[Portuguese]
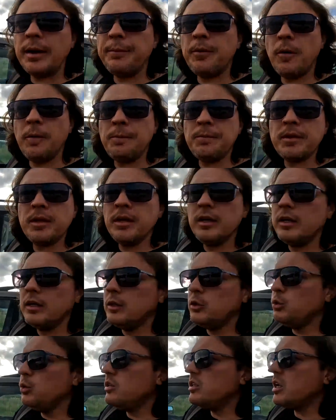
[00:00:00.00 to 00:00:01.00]
tá bom?
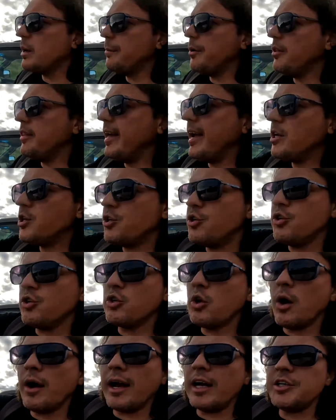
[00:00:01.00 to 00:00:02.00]
Duas caminhonetes,
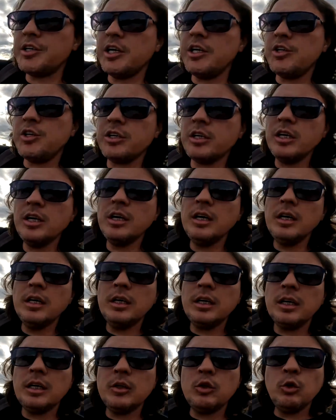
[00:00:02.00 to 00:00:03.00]
desloca a gente
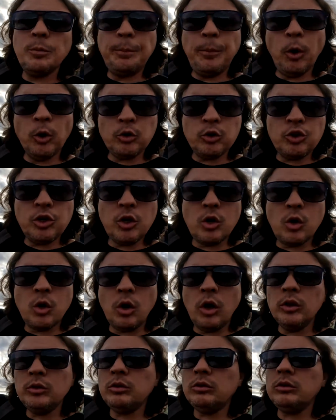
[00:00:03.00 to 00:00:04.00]
do ponto de
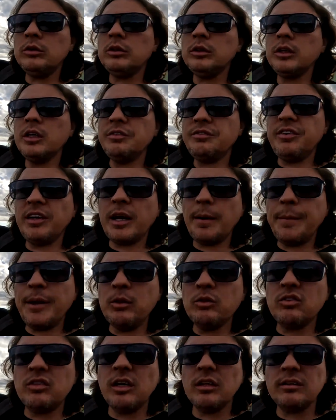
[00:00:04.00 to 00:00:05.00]
encontro, que fica bem
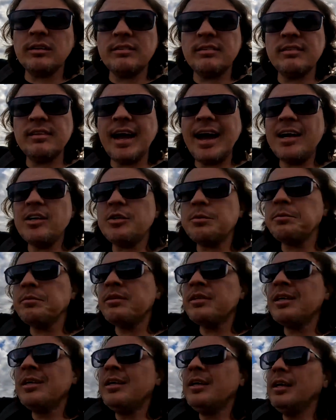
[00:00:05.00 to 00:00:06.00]
no centro da cidade,
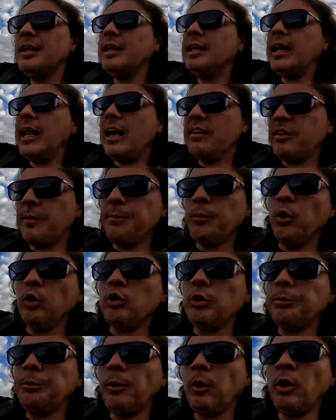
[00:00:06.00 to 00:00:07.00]
leva para
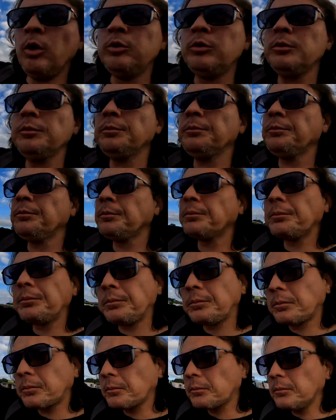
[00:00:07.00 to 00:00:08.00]
outro ponto,
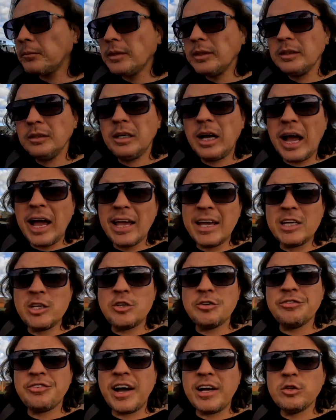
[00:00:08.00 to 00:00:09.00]
aí a
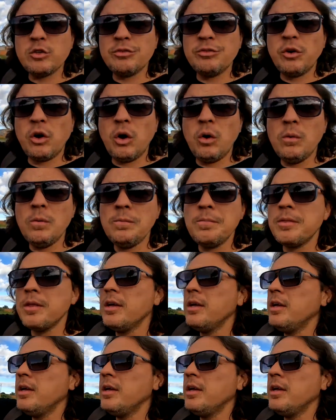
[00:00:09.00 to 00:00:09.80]
gente faz o voo.